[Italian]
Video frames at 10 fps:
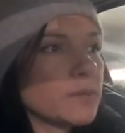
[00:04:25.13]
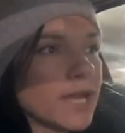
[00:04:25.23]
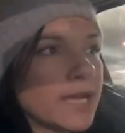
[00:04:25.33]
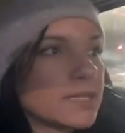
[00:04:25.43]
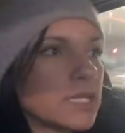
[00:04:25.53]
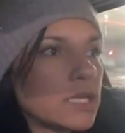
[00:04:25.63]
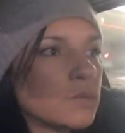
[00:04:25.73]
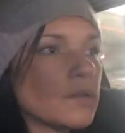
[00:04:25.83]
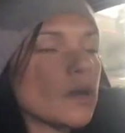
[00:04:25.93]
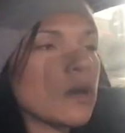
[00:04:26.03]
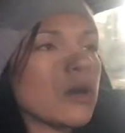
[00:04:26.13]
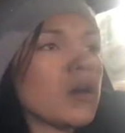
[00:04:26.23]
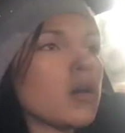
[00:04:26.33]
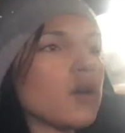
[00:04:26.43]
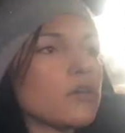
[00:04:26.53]
prendere,
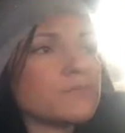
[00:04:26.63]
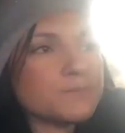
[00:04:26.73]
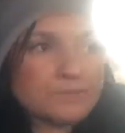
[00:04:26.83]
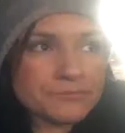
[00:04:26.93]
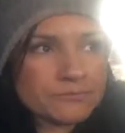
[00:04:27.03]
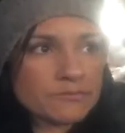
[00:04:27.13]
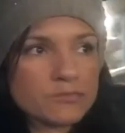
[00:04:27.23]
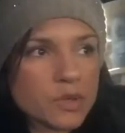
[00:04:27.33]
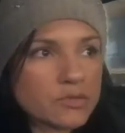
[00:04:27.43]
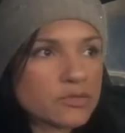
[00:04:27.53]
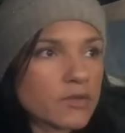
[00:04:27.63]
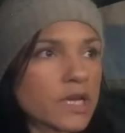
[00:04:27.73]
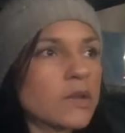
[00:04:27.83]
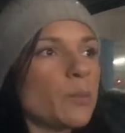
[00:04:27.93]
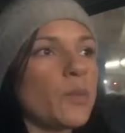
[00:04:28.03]
però posso
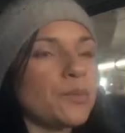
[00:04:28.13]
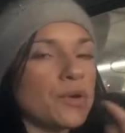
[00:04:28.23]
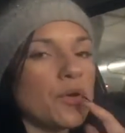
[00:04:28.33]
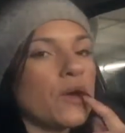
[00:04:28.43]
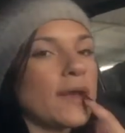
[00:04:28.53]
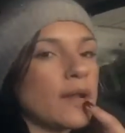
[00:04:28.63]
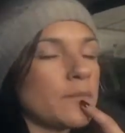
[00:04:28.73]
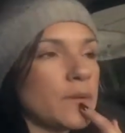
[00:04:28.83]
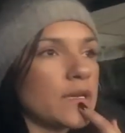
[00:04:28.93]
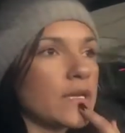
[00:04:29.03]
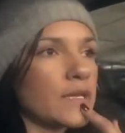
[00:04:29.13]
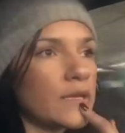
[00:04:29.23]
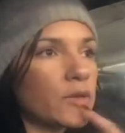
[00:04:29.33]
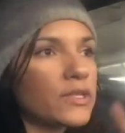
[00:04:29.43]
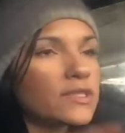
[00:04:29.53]
farle un po' più con calma perché
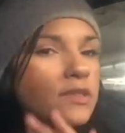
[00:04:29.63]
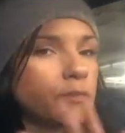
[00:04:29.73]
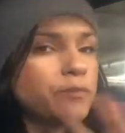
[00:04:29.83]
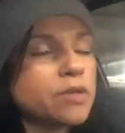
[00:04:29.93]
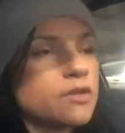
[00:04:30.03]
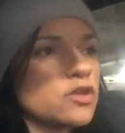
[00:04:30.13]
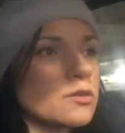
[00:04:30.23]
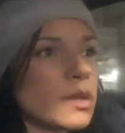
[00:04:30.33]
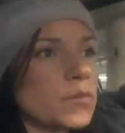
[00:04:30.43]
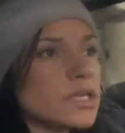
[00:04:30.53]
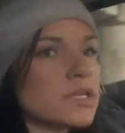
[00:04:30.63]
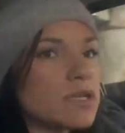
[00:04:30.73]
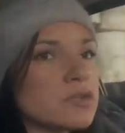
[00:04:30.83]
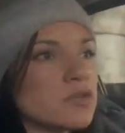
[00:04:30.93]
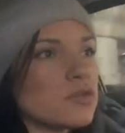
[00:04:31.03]
le, queste principalmente
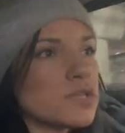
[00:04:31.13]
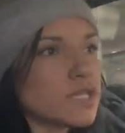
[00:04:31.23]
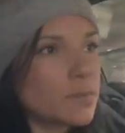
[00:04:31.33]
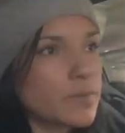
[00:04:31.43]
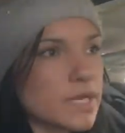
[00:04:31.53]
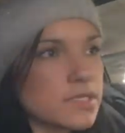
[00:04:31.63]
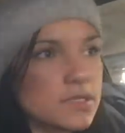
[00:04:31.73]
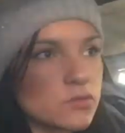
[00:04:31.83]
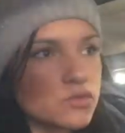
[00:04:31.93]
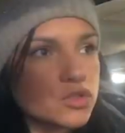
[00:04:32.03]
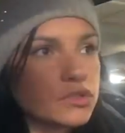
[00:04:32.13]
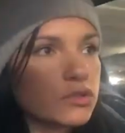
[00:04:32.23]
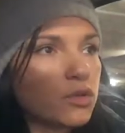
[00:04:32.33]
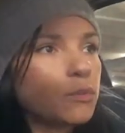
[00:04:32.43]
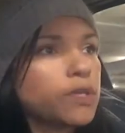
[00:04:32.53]
le devo venire a prendere in un
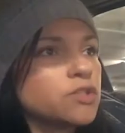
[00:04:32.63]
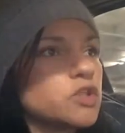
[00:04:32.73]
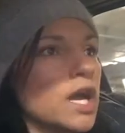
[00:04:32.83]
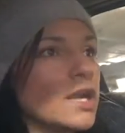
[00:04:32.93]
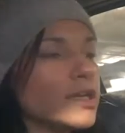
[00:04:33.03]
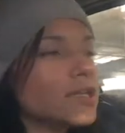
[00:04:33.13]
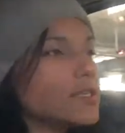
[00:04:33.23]
centro commerciale